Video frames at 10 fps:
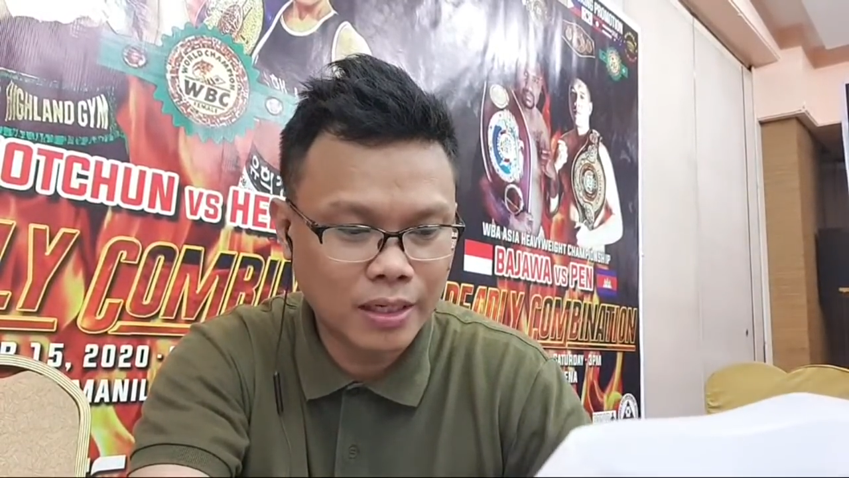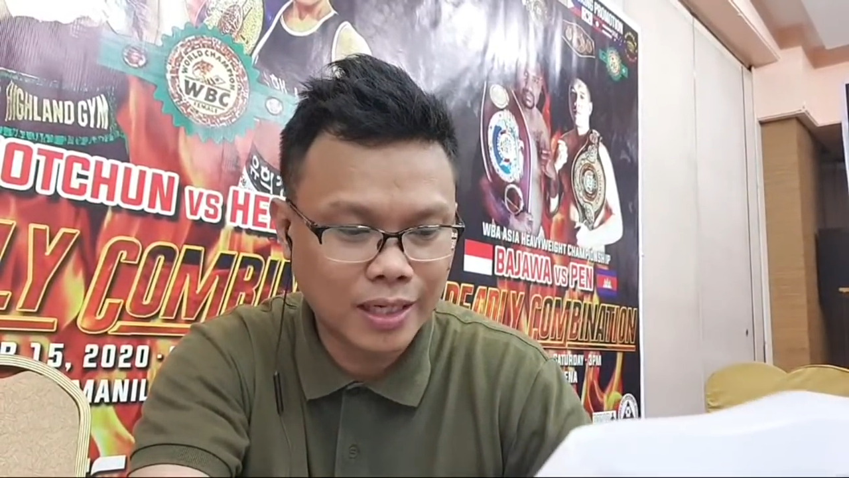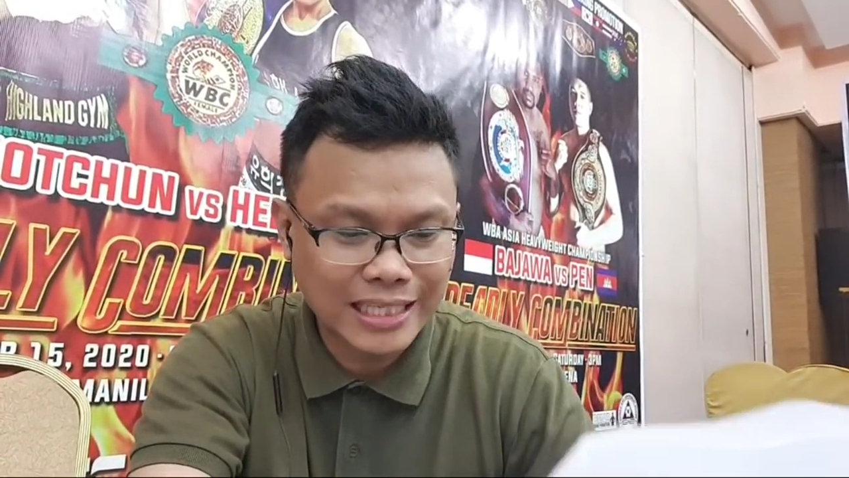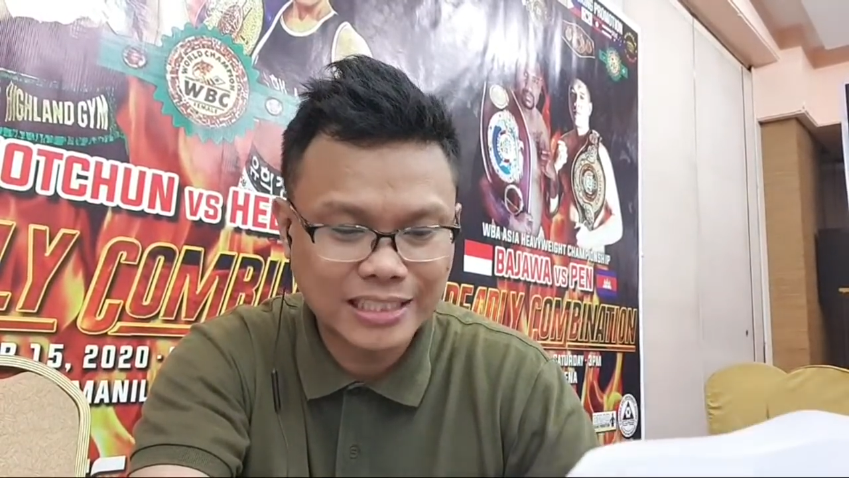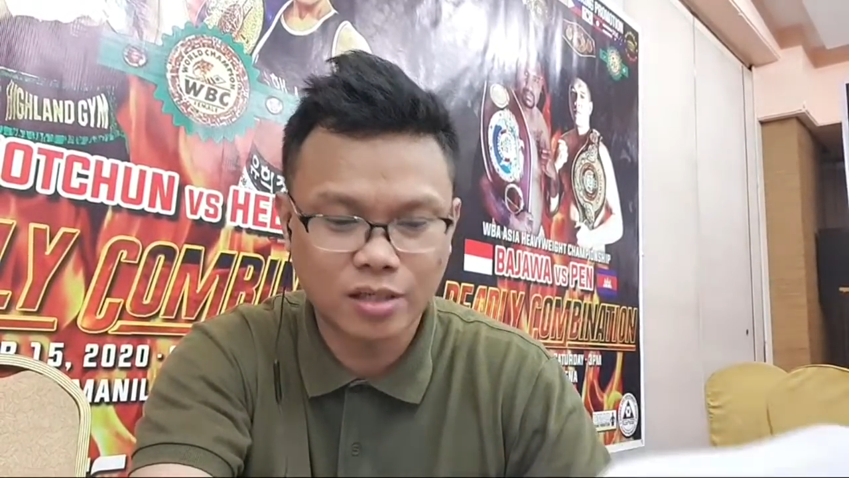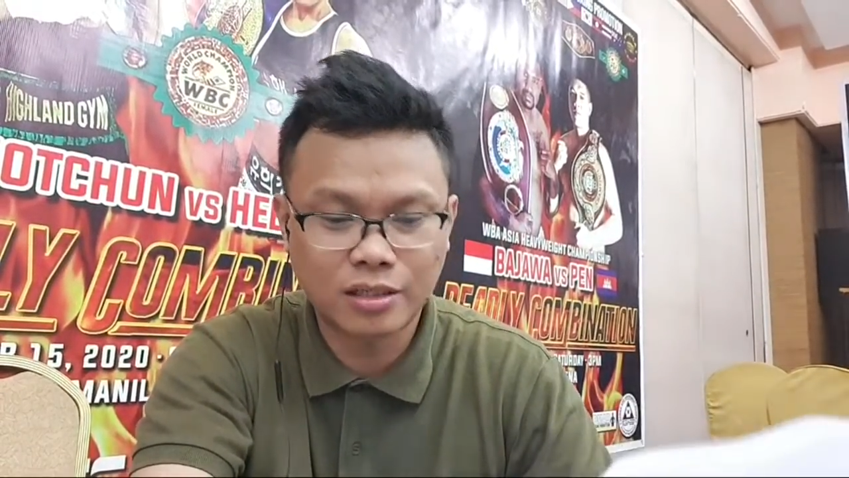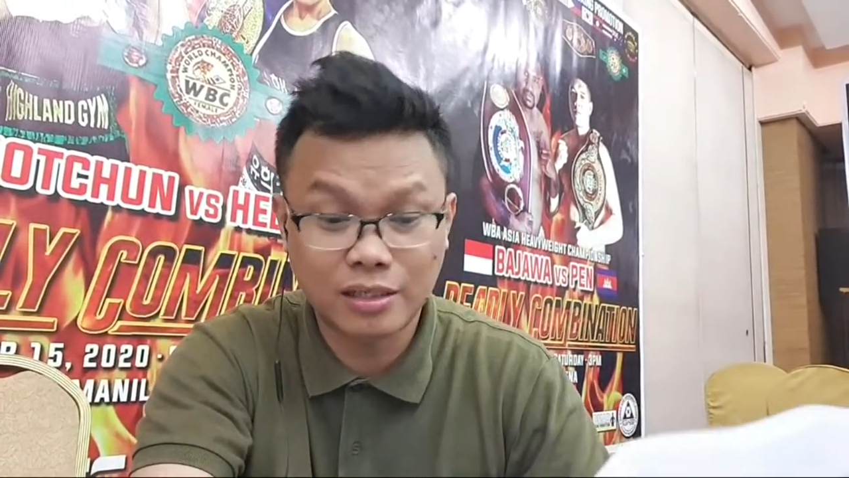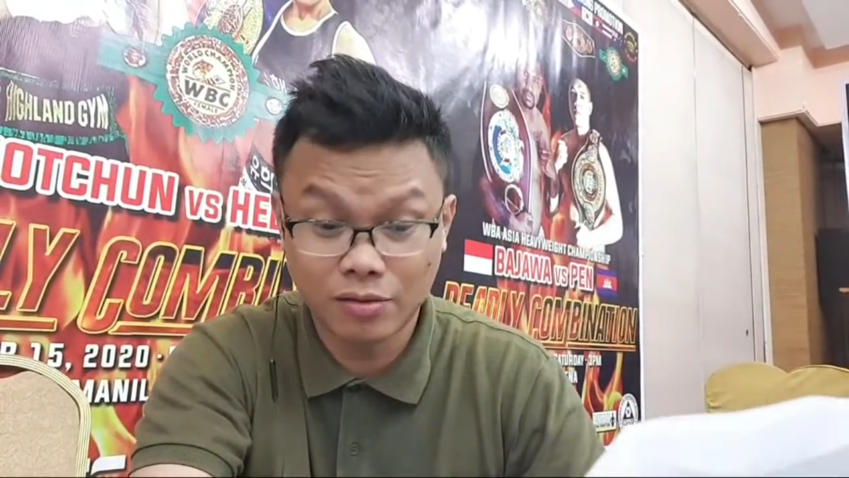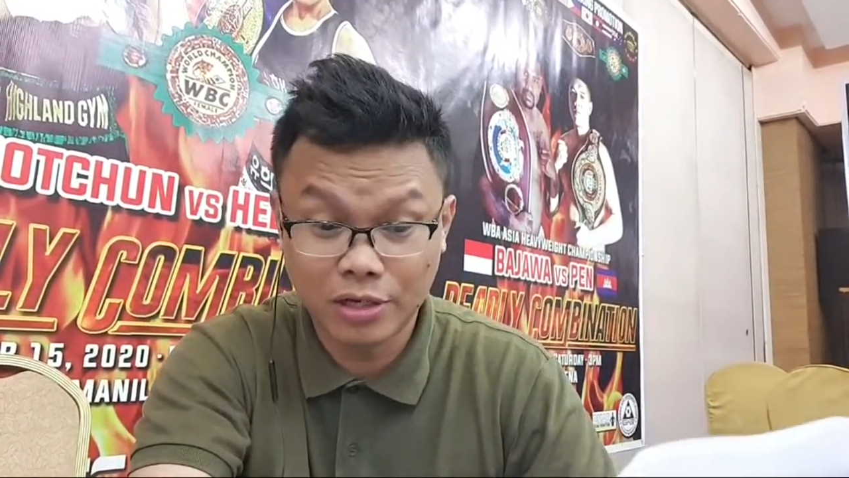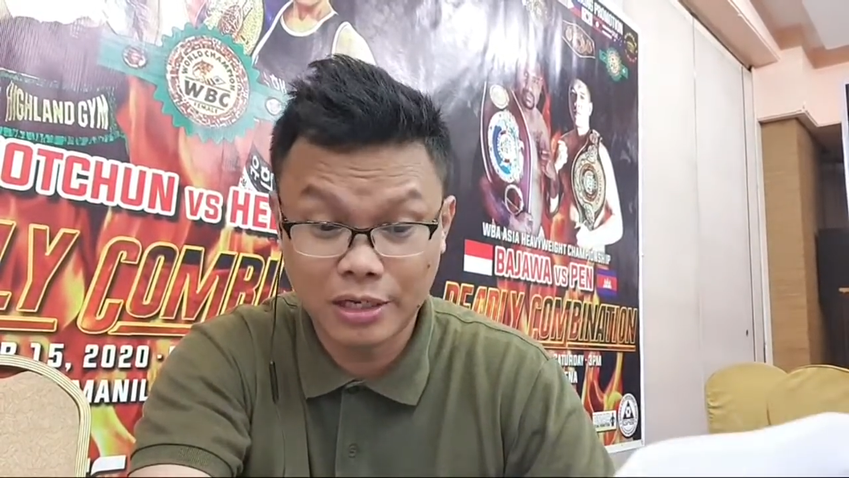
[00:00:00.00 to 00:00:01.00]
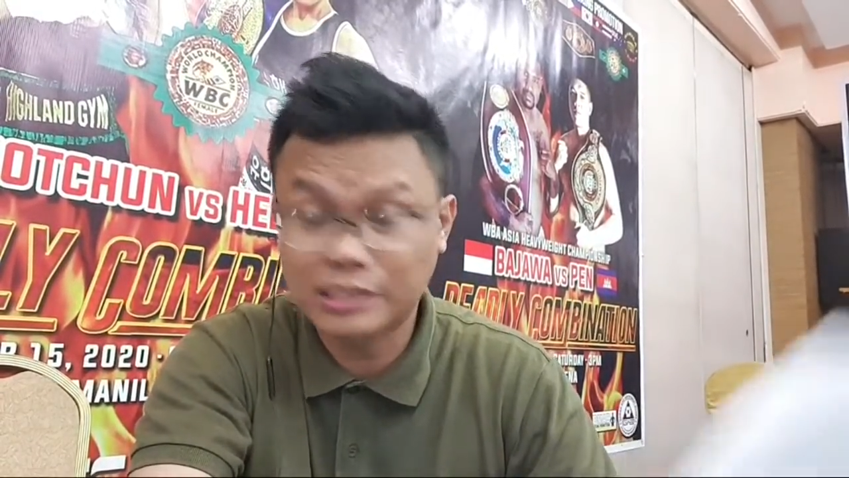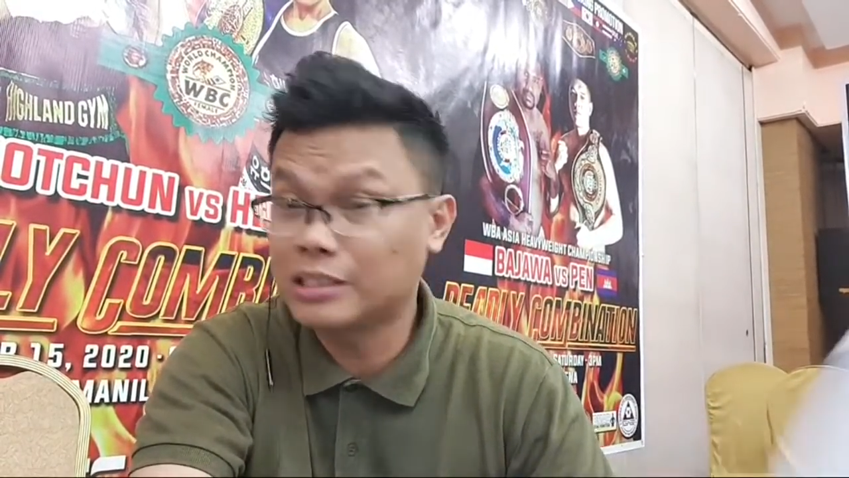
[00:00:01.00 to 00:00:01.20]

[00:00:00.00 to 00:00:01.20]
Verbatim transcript: Richard Claveras,